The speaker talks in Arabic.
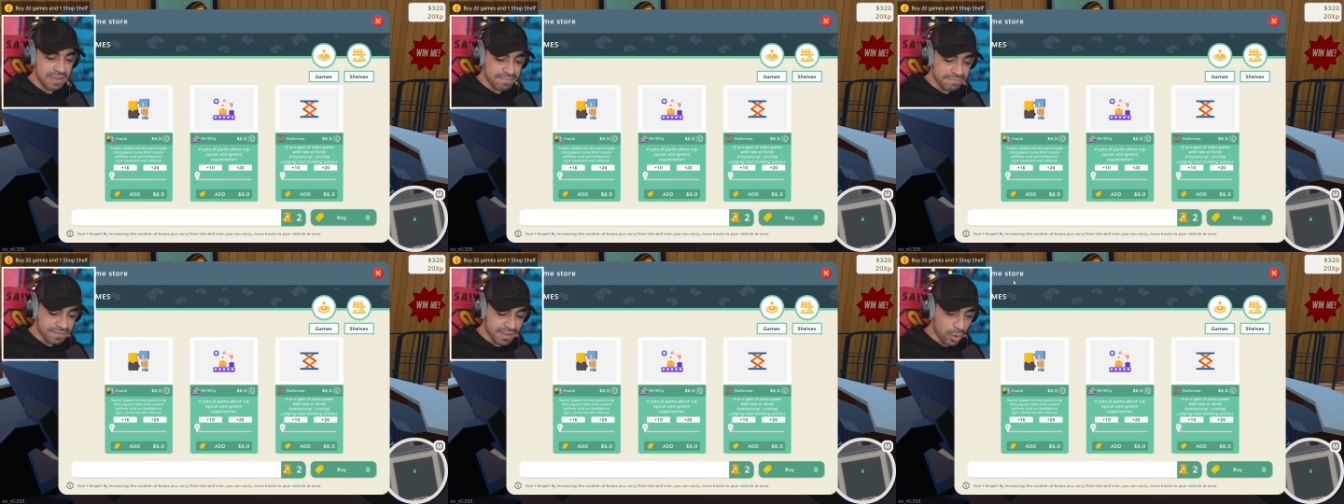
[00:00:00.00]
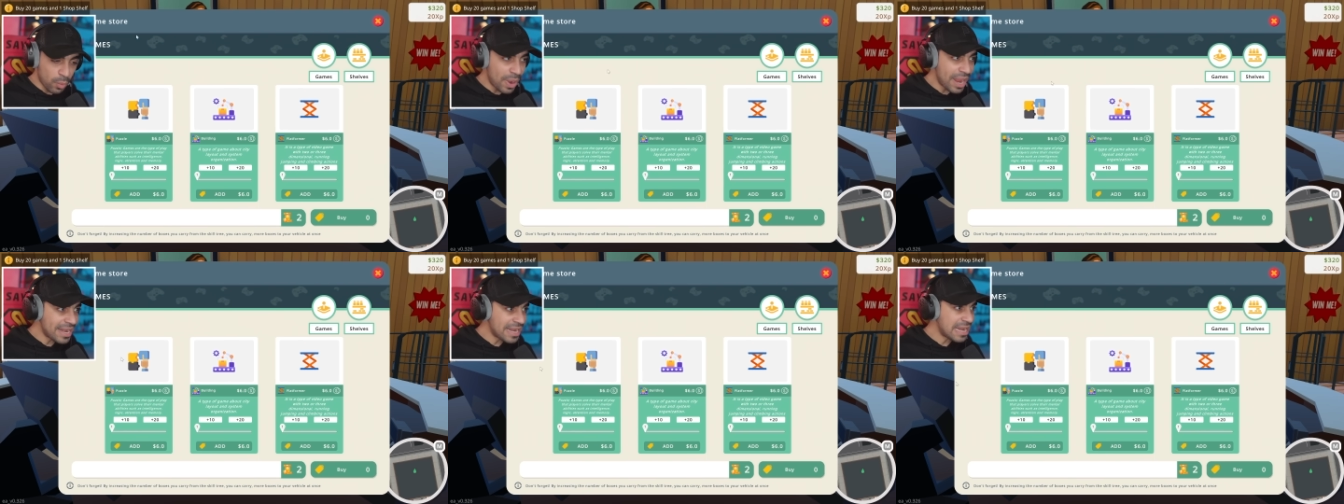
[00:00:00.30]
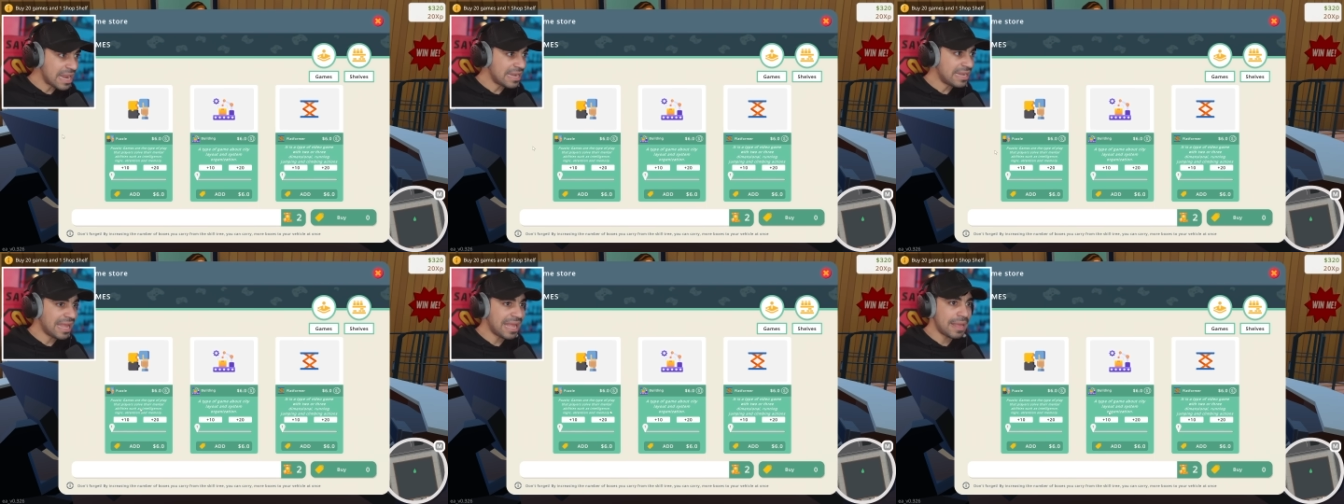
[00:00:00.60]
فوين
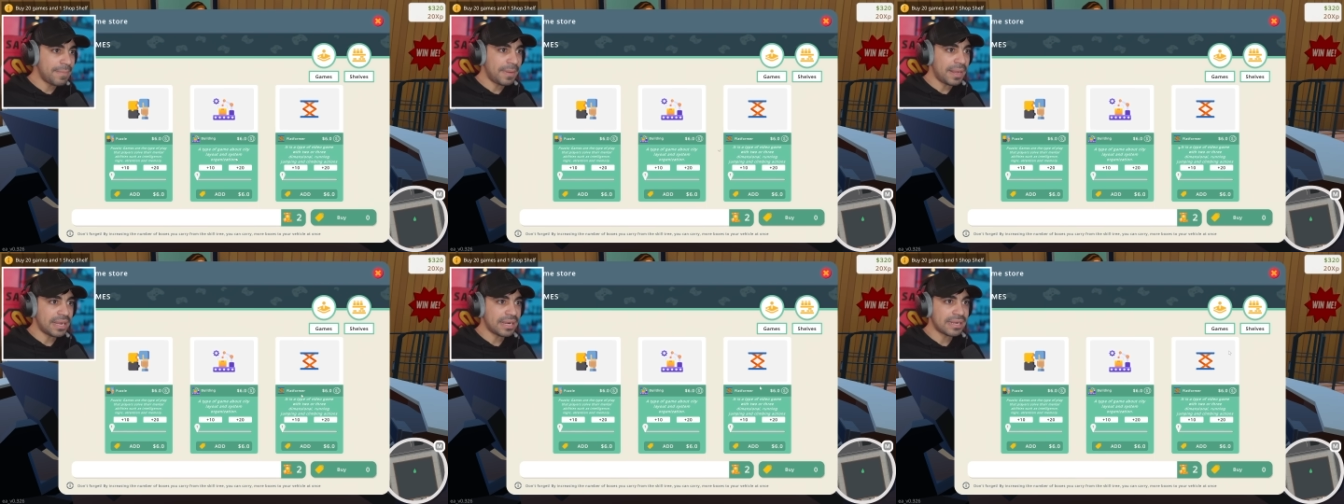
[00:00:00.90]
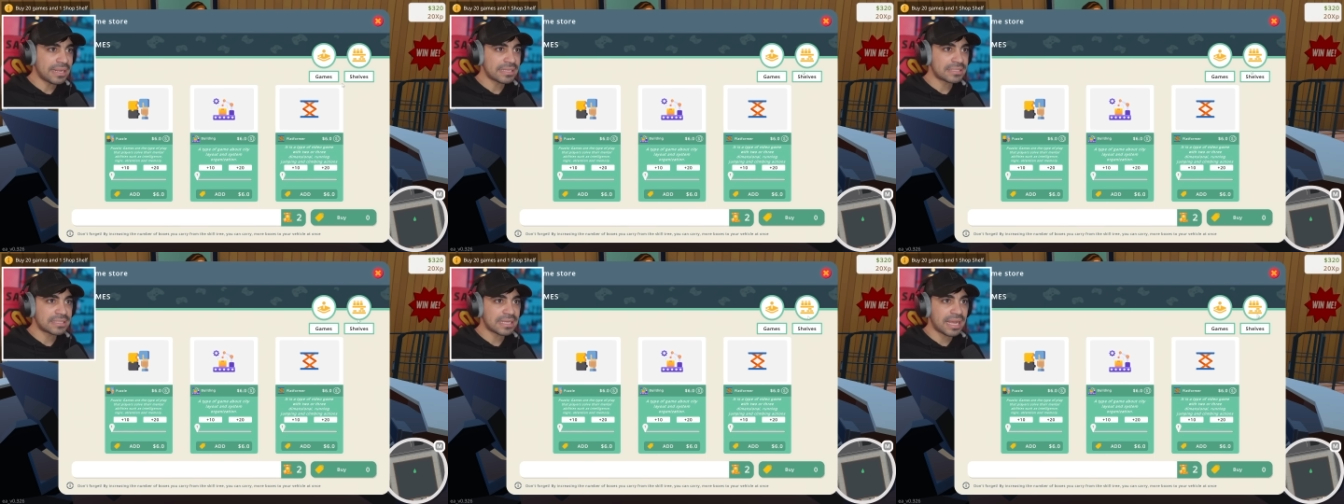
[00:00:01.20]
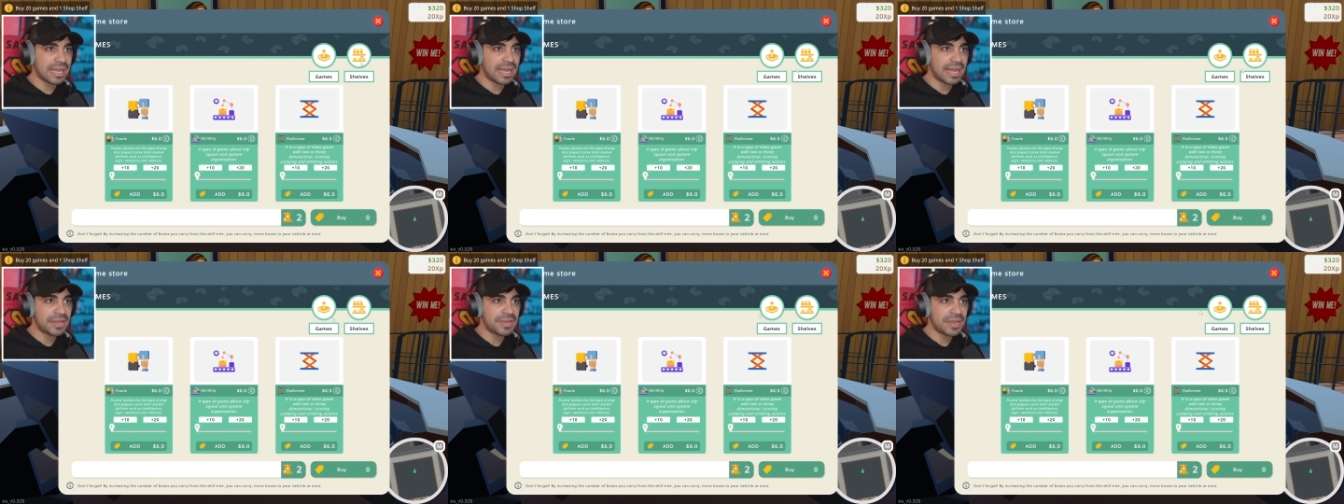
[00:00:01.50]
الالعاب حقت
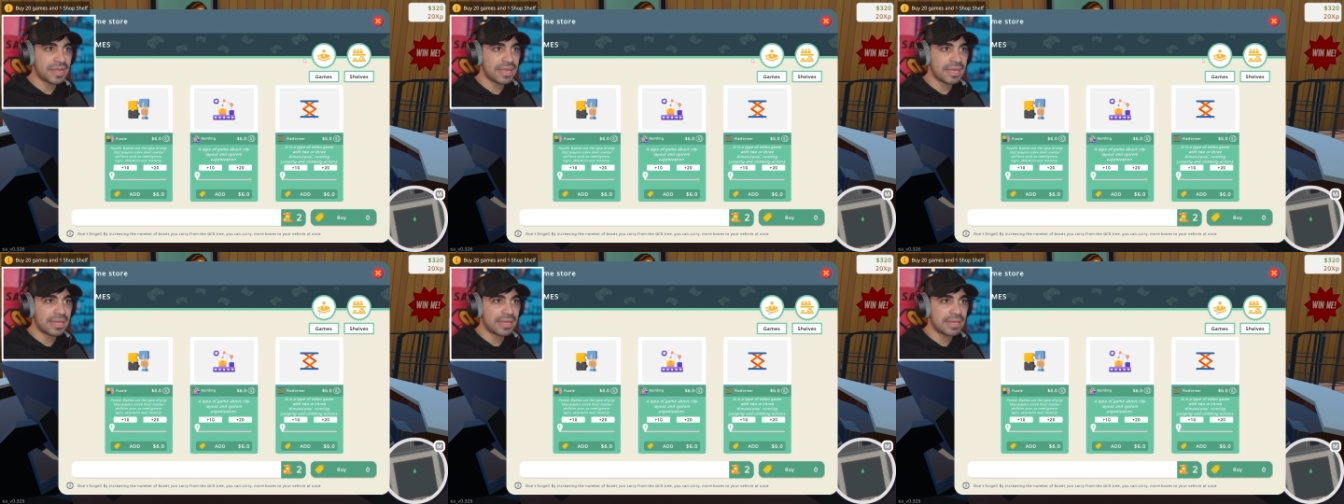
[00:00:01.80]
ادم؟